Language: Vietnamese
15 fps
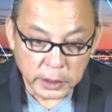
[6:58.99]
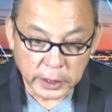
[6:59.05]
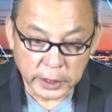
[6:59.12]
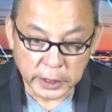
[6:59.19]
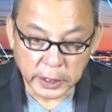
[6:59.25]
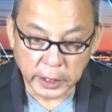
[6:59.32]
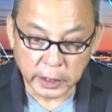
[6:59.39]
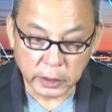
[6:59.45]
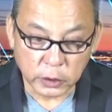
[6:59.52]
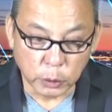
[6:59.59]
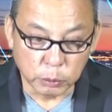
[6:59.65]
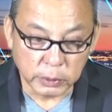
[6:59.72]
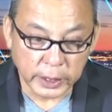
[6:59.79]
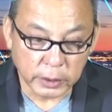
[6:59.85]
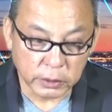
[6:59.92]
Thì ờ,
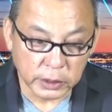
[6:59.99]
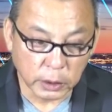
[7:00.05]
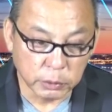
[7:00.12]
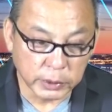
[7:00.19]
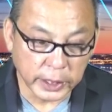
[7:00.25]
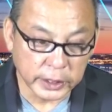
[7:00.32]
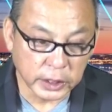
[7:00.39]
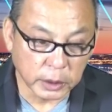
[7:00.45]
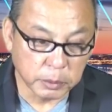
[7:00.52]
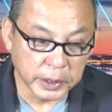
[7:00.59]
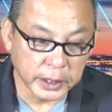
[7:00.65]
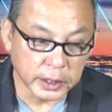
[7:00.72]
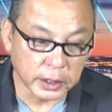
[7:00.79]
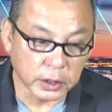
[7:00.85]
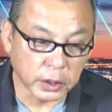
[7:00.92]
cũng theo cái thống kê cho
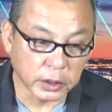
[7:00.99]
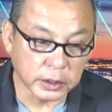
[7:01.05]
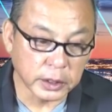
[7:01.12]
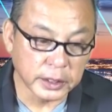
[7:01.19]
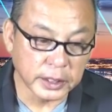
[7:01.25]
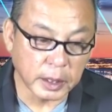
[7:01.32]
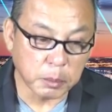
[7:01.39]
biết là có tới